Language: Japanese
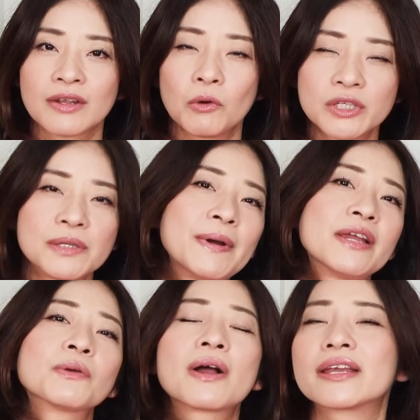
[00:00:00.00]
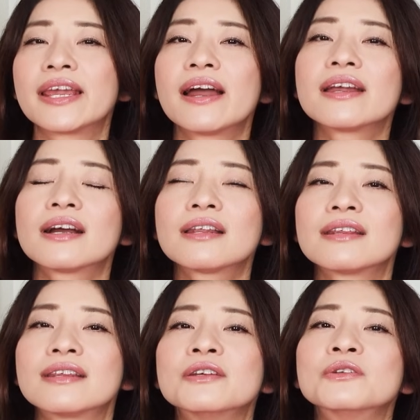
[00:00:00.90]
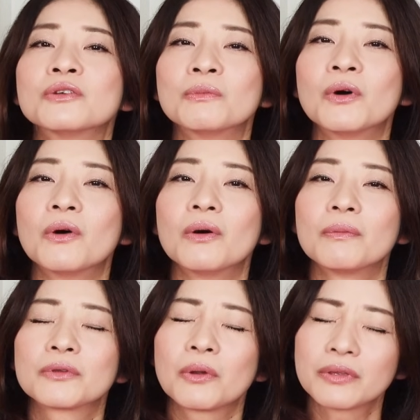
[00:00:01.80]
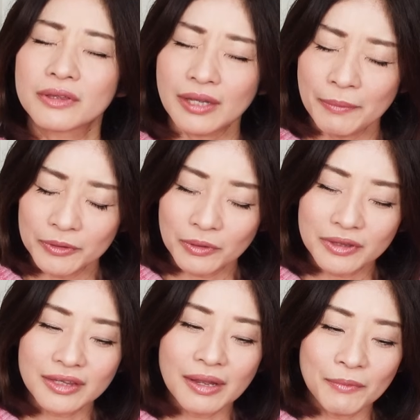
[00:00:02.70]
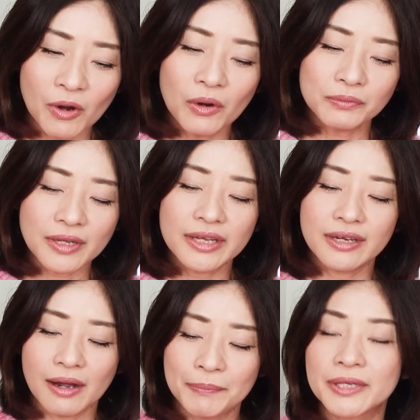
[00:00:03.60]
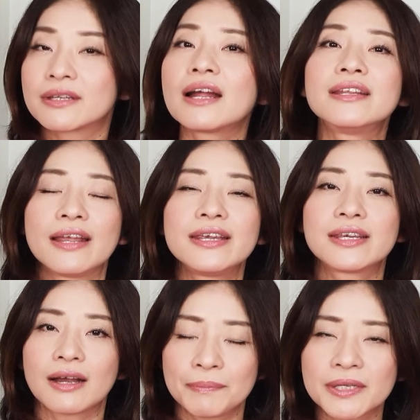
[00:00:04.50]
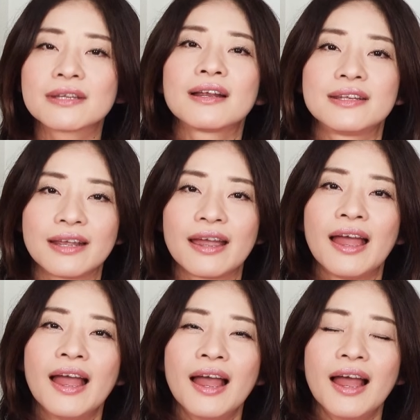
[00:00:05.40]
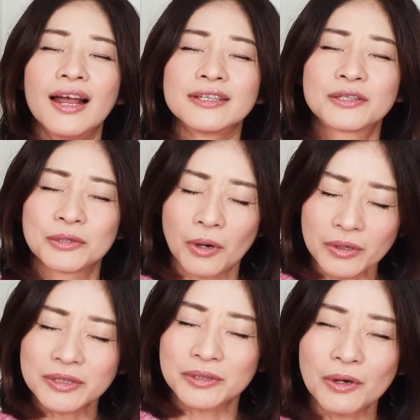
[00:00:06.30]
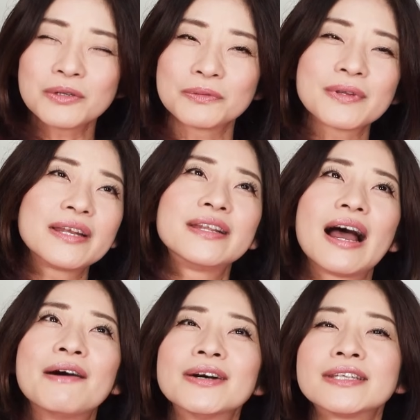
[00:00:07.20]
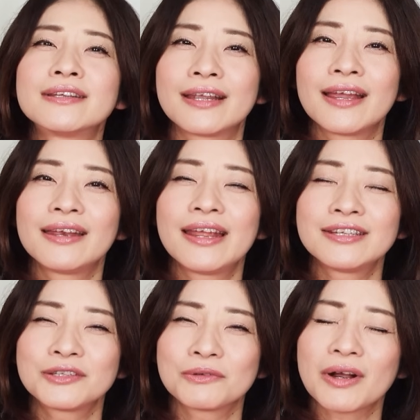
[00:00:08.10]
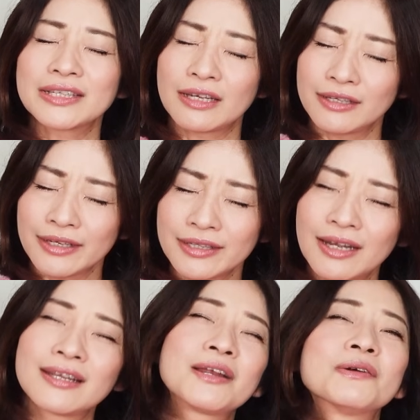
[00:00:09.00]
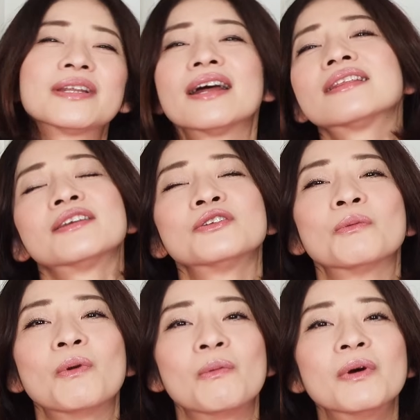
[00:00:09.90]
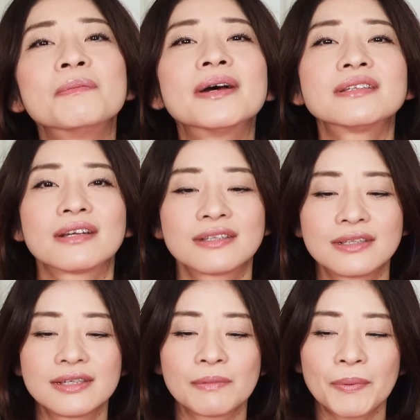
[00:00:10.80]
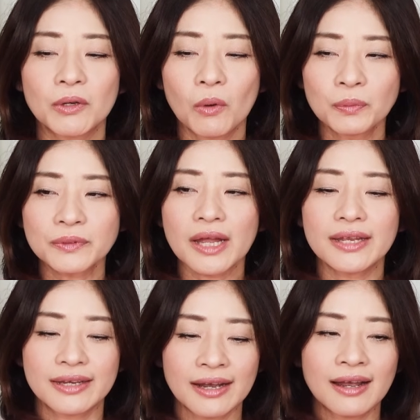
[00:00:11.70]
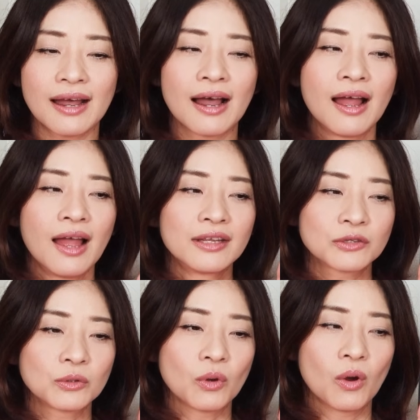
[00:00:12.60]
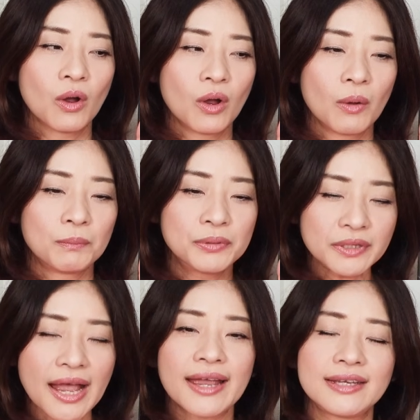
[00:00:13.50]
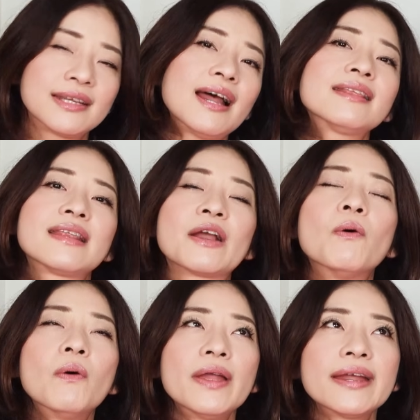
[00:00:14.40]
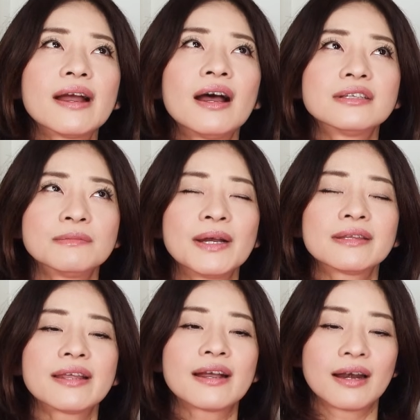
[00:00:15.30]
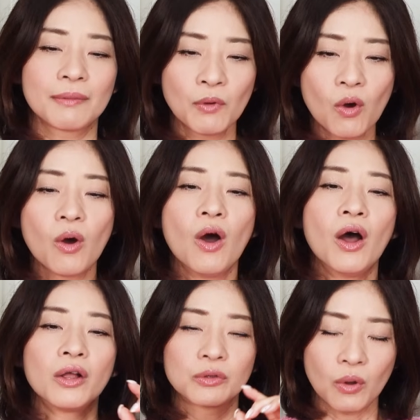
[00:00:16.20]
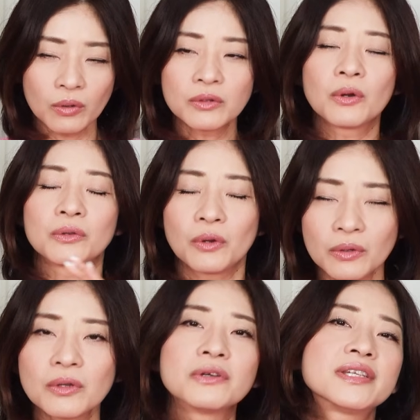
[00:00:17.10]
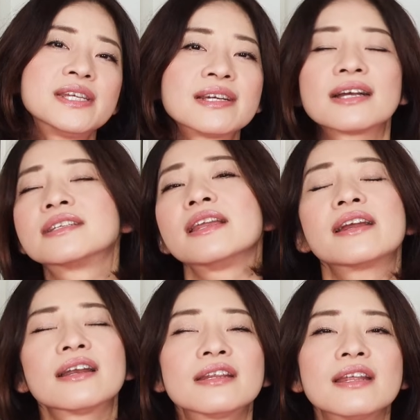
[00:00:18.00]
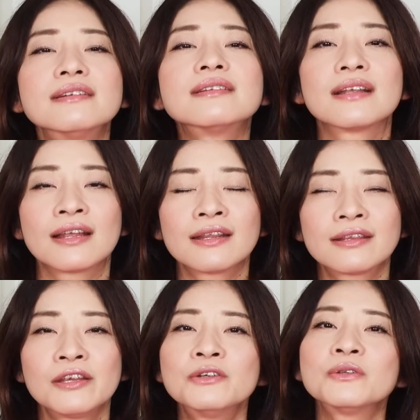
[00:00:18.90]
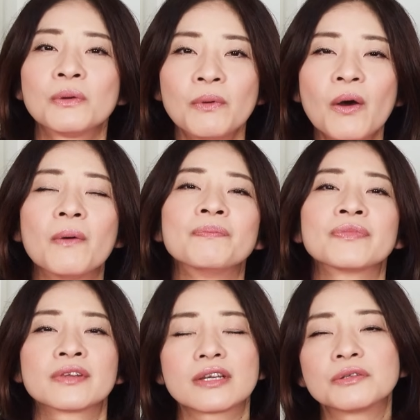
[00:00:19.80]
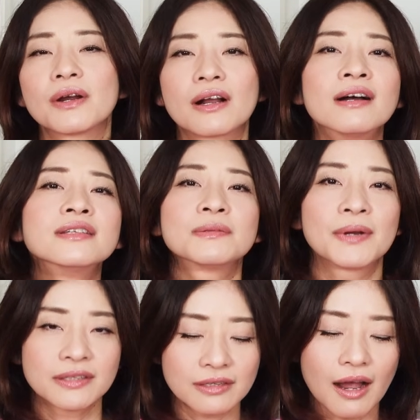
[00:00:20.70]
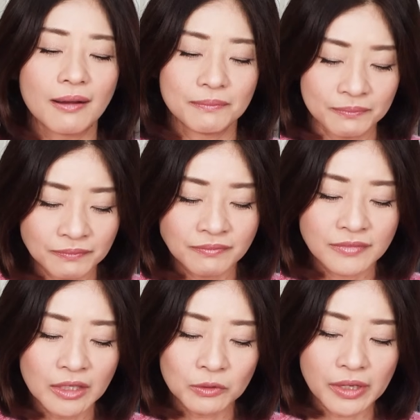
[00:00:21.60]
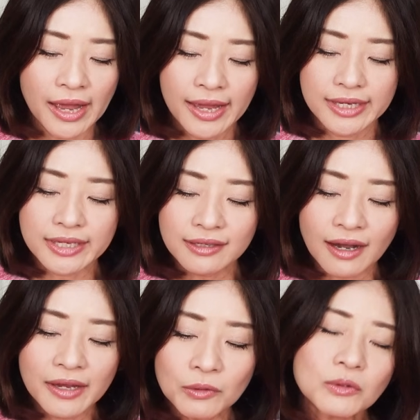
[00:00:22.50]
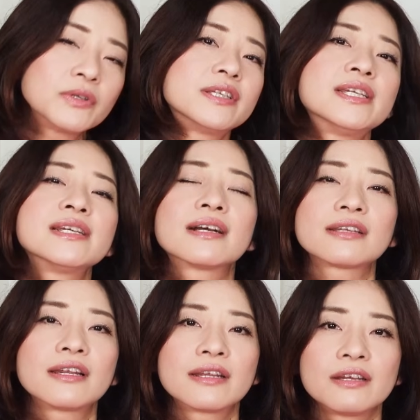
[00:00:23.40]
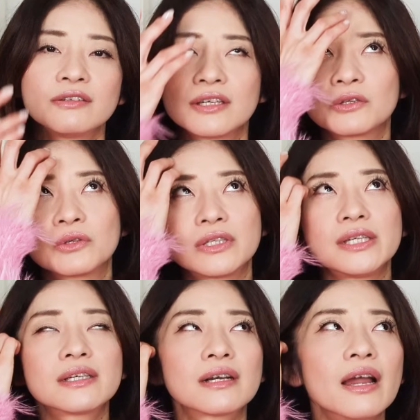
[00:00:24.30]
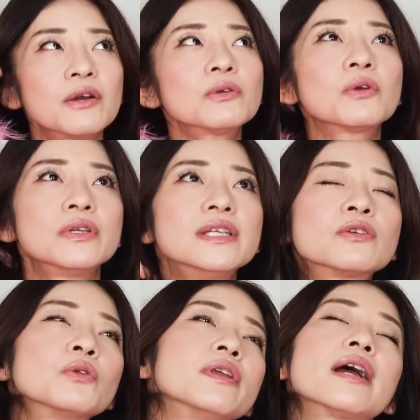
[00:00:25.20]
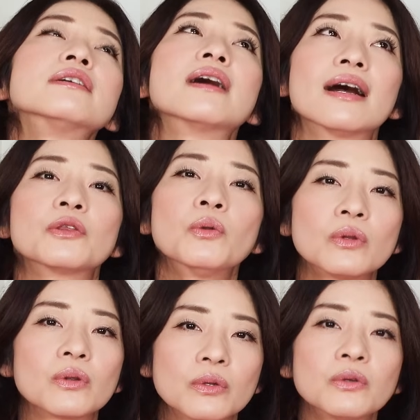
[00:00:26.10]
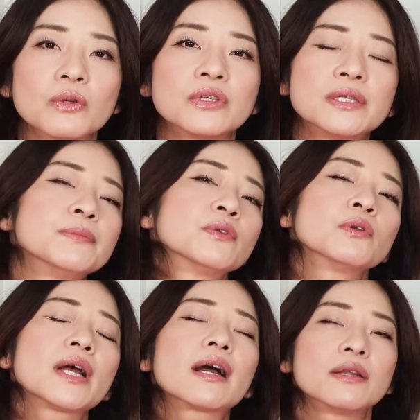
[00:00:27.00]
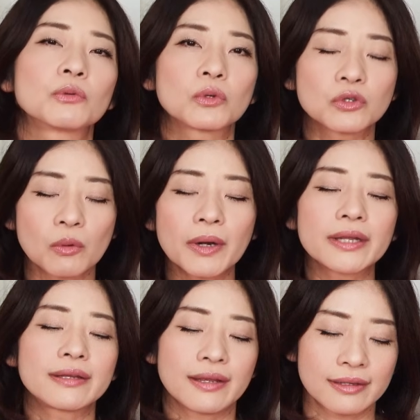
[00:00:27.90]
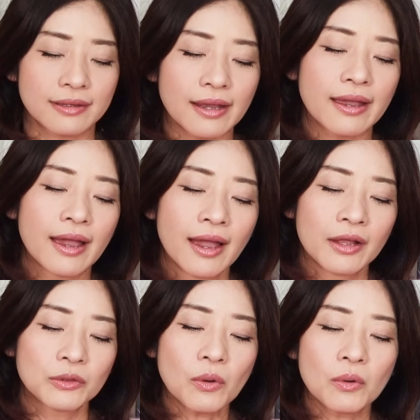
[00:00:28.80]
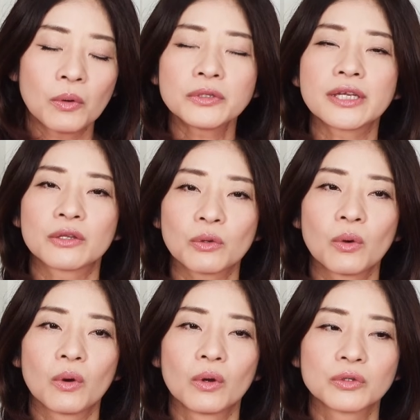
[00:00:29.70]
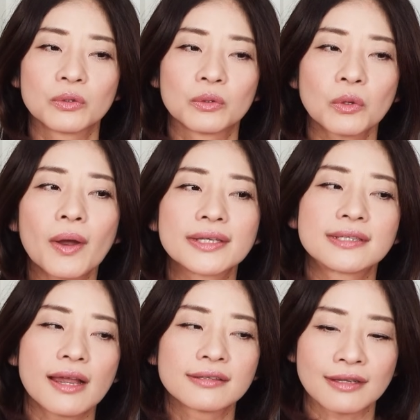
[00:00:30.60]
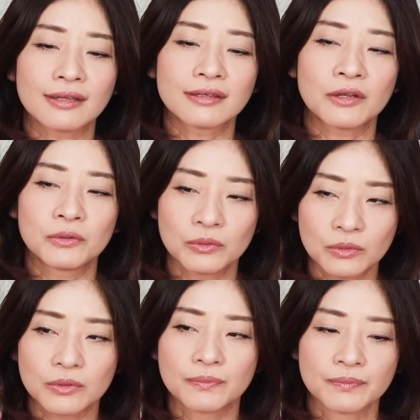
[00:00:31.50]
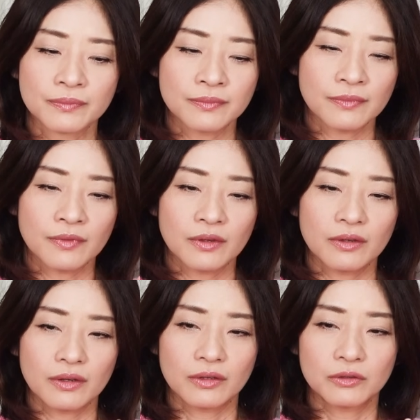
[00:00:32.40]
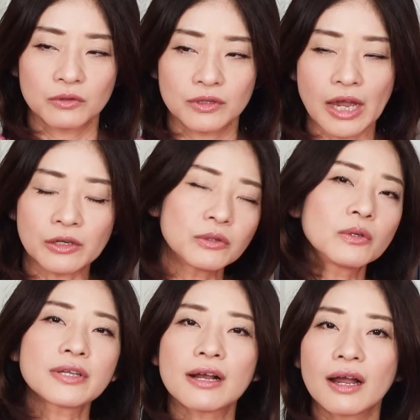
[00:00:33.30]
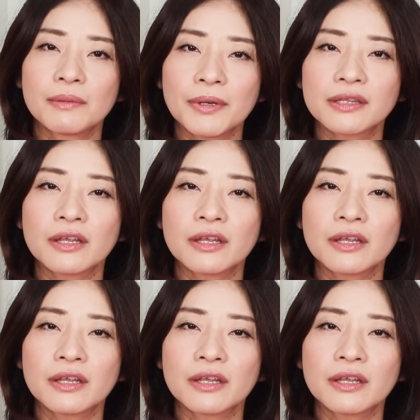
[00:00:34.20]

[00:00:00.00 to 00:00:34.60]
お芝居の掛け合い方っていうのも、とってもとっても2人がぴったりで、息がぴったりで、すごくすごく2人で合わせて練習を重ねてきたんだろうなっていうのも思いましたしやっぱりお二人がその舞台に立って公演が始まってからもどんどんどんどん進化していかれてるんだなっていうのを私は感じました。うん。なので、一回ごとに進化されてるんでしょうし、一回ごとにその役がどんどんどんどん自分の中に落とし込まれていって、ドン・ホセとその十脇セアさんっていう、役の境目っ